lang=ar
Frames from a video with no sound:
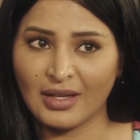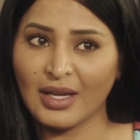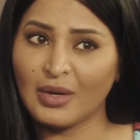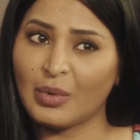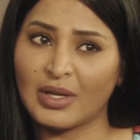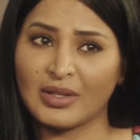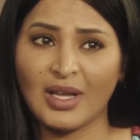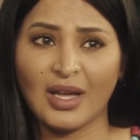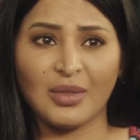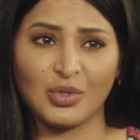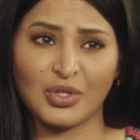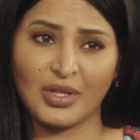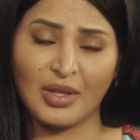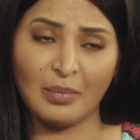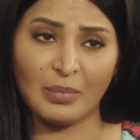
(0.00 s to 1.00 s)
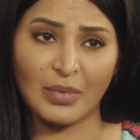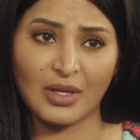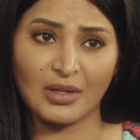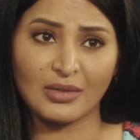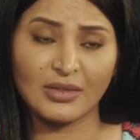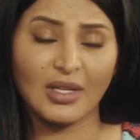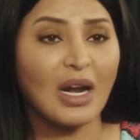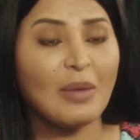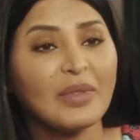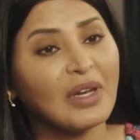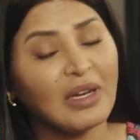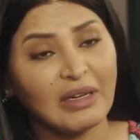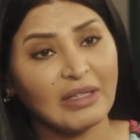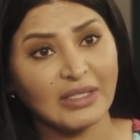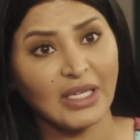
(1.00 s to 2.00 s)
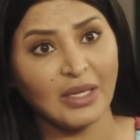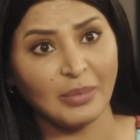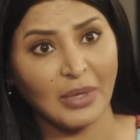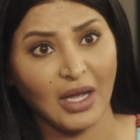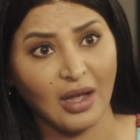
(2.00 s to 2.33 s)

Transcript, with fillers: الولد هذا وش ذنبه ترى مثل اليتيم يا